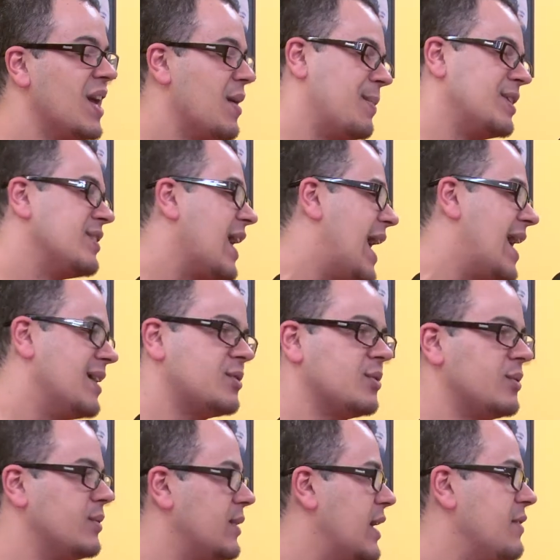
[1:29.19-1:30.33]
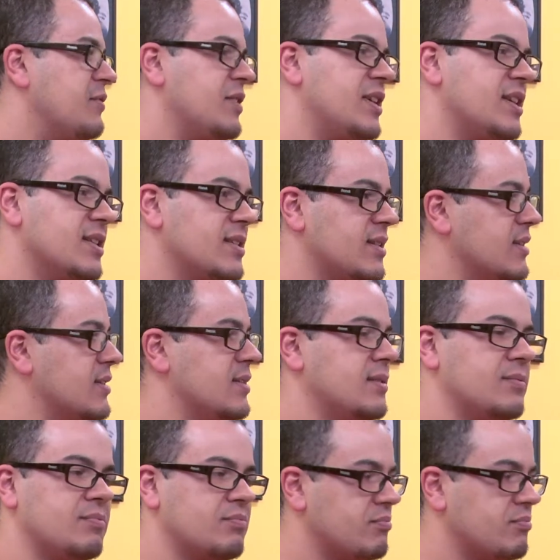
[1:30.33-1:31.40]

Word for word: Mas de resto, revistas,